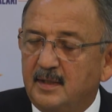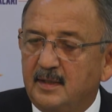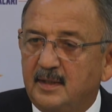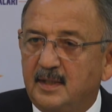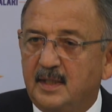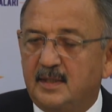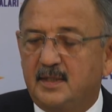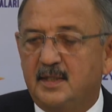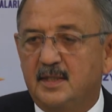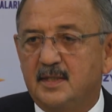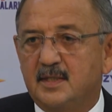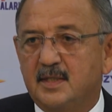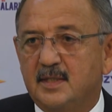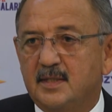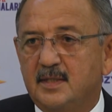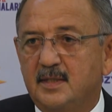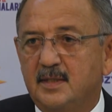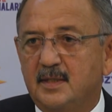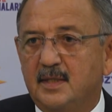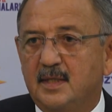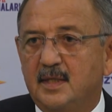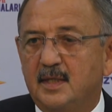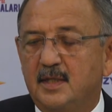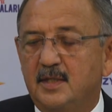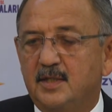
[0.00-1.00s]

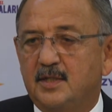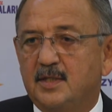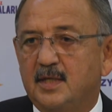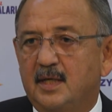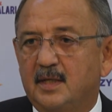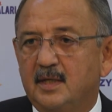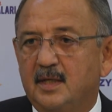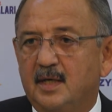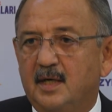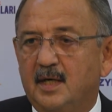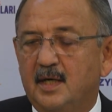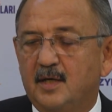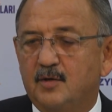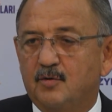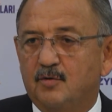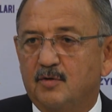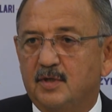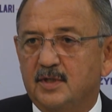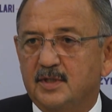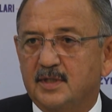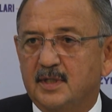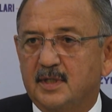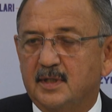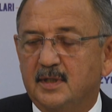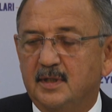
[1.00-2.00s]
Neticesinde de inşallah hayır
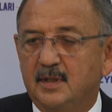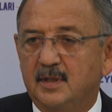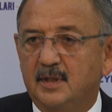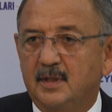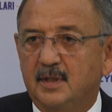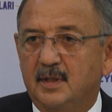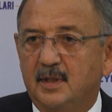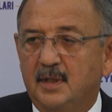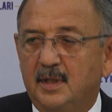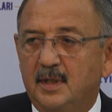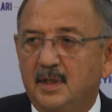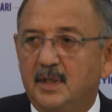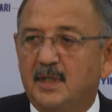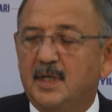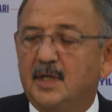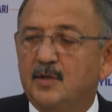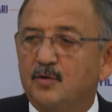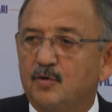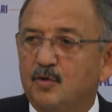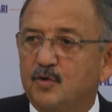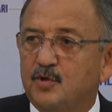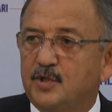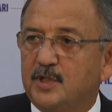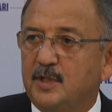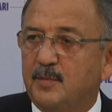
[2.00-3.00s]
olacak.
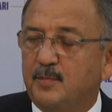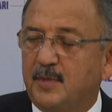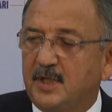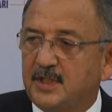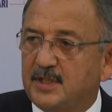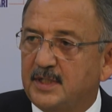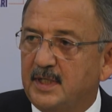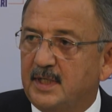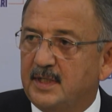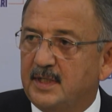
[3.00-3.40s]
İnanıyoruz ki